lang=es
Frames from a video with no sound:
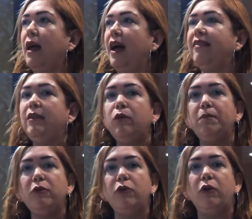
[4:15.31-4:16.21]
Así una
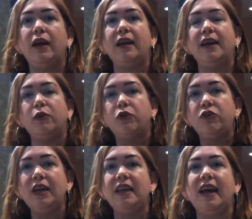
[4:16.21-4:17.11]
persona que
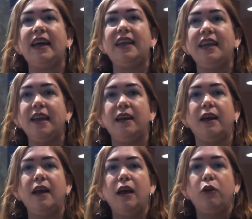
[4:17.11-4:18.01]
cocina y
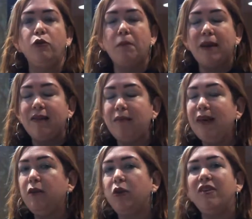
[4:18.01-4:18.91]
tiene su
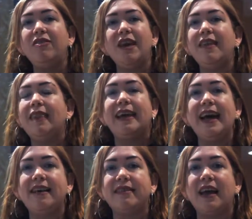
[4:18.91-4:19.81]
emprendimiento, así sea desde
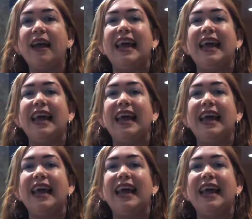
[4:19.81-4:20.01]
casa,